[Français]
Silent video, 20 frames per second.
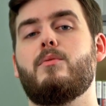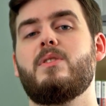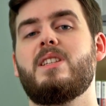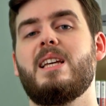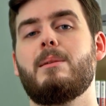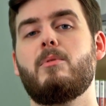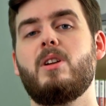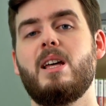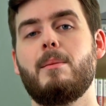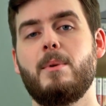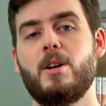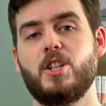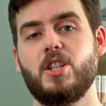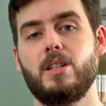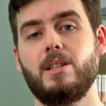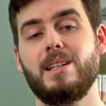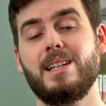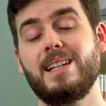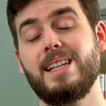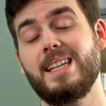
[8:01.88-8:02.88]
vous abonner à ma
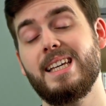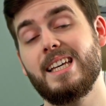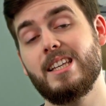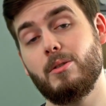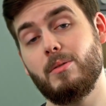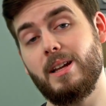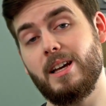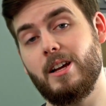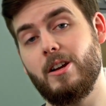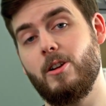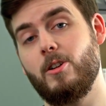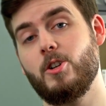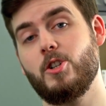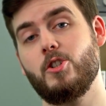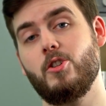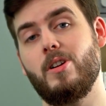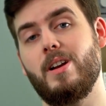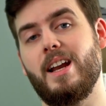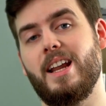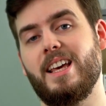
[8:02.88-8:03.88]
chaîne, à cliquer sur la
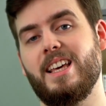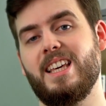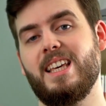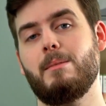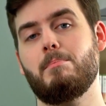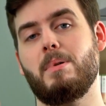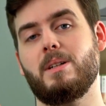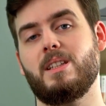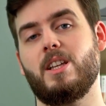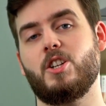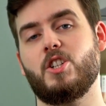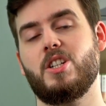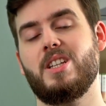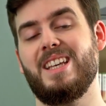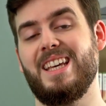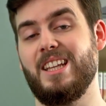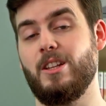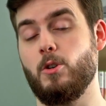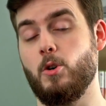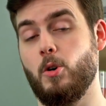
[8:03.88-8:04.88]
cloche, liker,
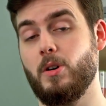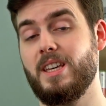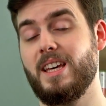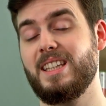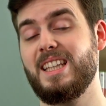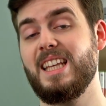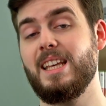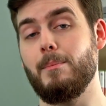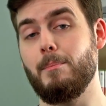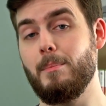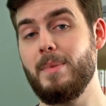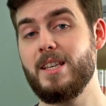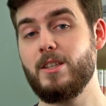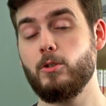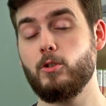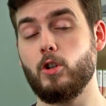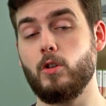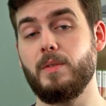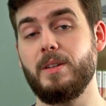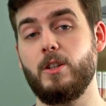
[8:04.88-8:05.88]
partager et de regarder mes
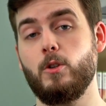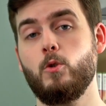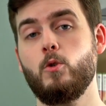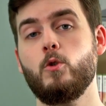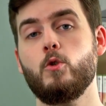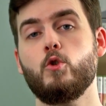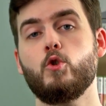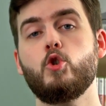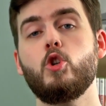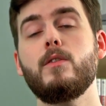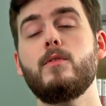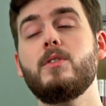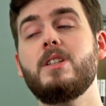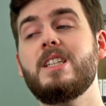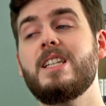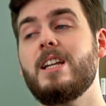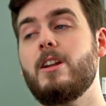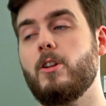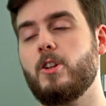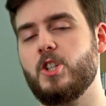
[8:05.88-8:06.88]
autres vidéos. Je vous
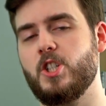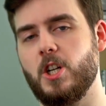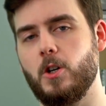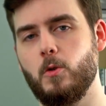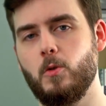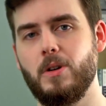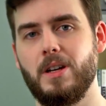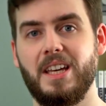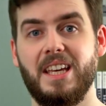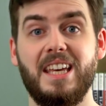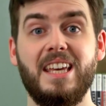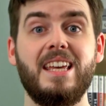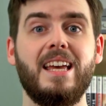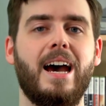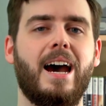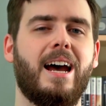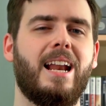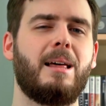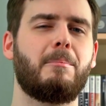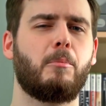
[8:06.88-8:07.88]
dis alors ciao et
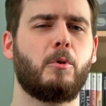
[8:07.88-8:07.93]
à la